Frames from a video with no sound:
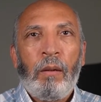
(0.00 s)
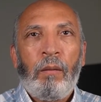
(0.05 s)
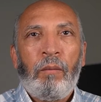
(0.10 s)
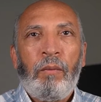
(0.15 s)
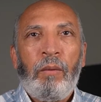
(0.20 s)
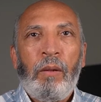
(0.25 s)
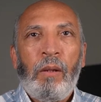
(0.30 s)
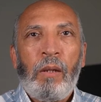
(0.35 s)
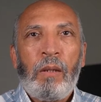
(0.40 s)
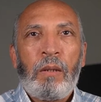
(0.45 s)

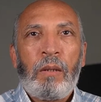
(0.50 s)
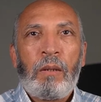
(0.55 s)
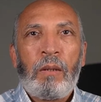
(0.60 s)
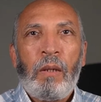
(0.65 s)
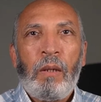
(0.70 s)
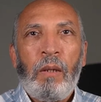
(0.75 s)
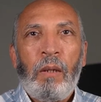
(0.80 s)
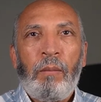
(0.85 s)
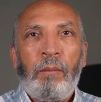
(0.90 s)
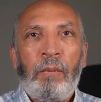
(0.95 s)
في ناس
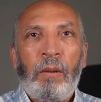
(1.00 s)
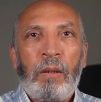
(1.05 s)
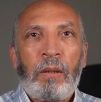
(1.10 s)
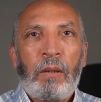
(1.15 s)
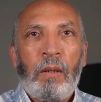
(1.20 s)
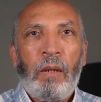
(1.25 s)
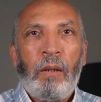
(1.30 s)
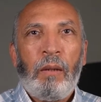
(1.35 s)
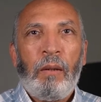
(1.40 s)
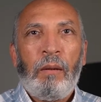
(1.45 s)
تانية
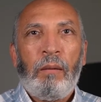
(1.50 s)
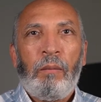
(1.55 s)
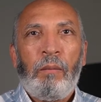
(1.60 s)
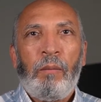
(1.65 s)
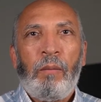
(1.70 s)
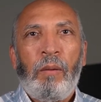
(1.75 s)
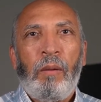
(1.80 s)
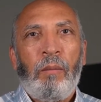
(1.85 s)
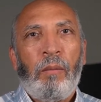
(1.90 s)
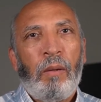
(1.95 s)
بتستعيد
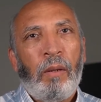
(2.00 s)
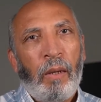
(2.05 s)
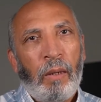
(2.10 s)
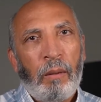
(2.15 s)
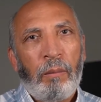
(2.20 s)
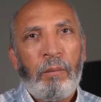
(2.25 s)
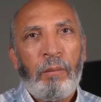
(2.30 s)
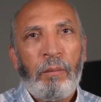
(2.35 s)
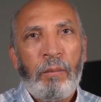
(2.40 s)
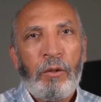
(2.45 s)

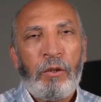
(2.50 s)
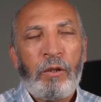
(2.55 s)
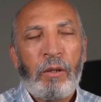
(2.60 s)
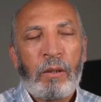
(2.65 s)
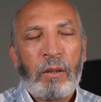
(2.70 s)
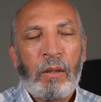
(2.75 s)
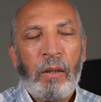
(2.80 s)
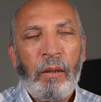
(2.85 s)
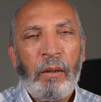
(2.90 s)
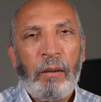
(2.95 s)
يعني مش
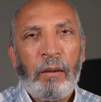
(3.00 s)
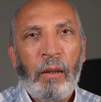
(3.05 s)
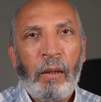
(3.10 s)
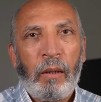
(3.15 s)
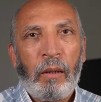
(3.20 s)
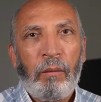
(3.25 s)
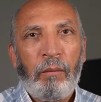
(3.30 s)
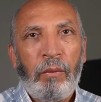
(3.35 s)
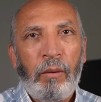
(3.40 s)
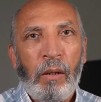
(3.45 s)
تستعيد
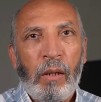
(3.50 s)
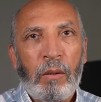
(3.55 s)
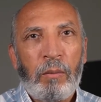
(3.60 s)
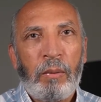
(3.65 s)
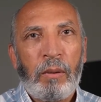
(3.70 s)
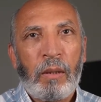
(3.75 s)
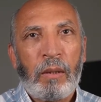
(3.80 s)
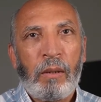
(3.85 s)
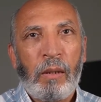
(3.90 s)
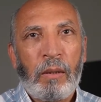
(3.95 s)
لكن في ناس
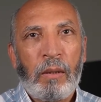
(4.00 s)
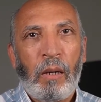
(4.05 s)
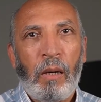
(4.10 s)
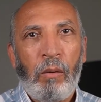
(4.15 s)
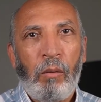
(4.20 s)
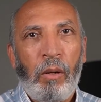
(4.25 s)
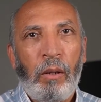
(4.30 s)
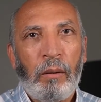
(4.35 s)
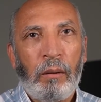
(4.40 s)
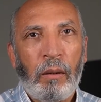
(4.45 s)
بتستسهل
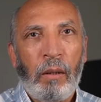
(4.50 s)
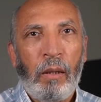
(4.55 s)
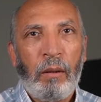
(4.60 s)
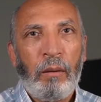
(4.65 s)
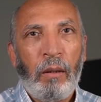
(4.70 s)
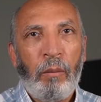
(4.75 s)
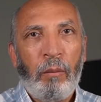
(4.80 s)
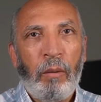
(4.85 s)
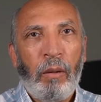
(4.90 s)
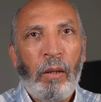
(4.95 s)
قوي حته انها
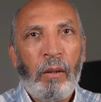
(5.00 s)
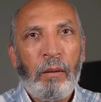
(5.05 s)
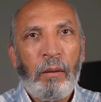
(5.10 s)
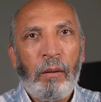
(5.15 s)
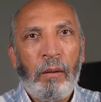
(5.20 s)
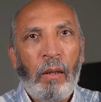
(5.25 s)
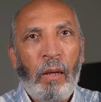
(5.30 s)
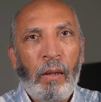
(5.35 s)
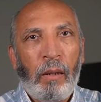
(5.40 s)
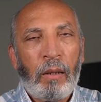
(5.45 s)
تعمل
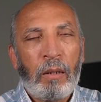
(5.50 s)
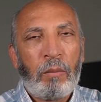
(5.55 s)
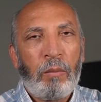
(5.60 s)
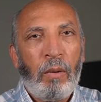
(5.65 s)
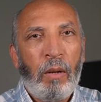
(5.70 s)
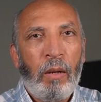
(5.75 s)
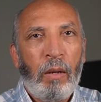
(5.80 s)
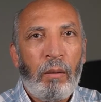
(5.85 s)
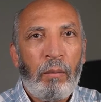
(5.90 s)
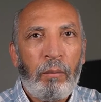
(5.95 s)
حته حاجه
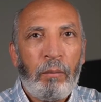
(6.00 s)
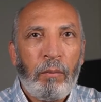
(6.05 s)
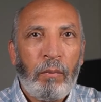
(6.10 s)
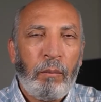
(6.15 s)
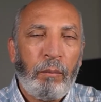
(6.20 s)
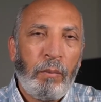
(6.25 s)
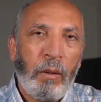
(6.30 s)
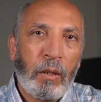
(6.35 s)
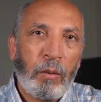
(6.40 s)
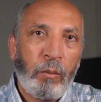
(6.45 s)
اسمها
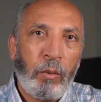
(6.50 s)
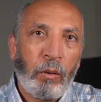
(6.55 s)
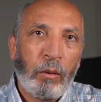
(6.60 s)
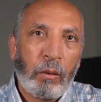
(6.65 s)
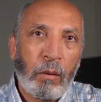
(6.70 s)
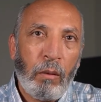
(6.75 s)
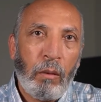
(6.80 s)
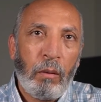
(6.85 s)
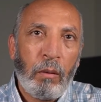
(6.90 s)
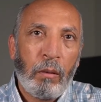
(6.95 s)
باسبورت
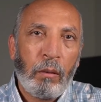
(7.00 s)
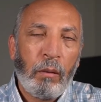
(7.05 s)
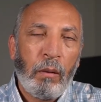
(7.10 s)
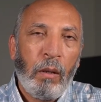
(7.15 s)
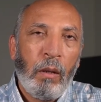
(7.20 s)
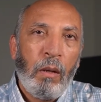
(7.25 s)
كارد